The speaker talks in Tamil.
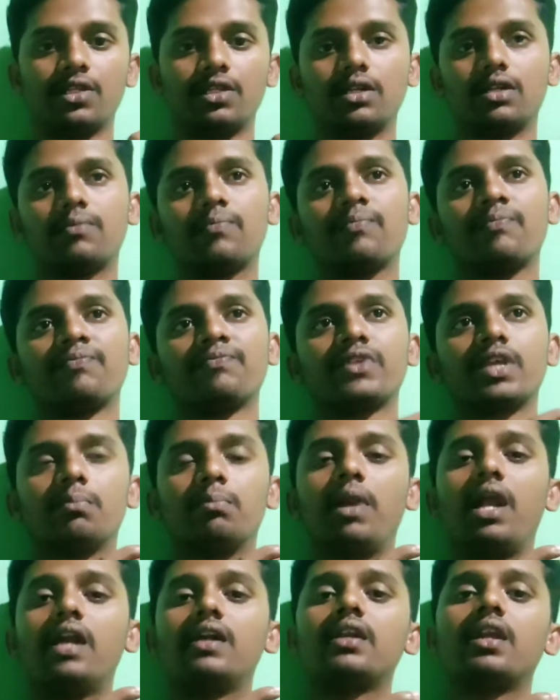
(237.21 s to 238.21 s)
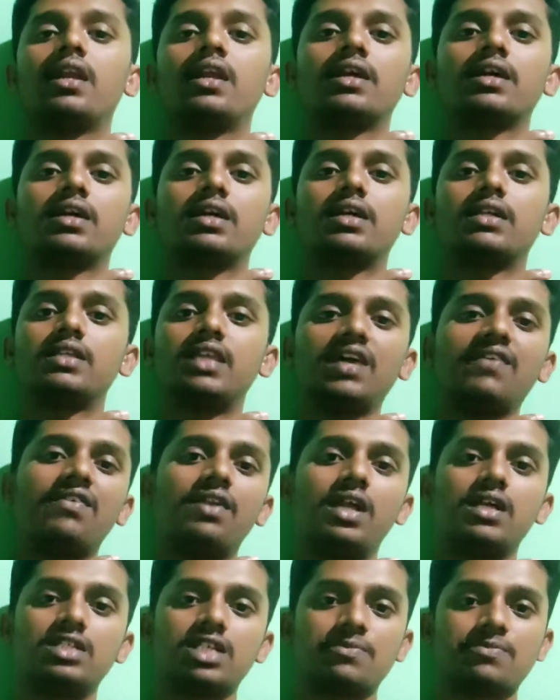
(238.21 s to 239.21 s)
வந்து பிளட்டில் இருக்கிற
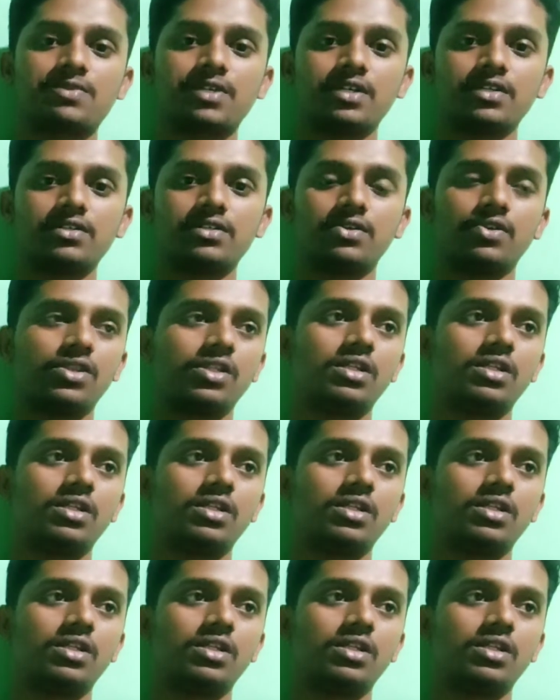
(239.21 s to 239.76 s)
தேவையில்லாத சப்ஸ்டன்ஸ்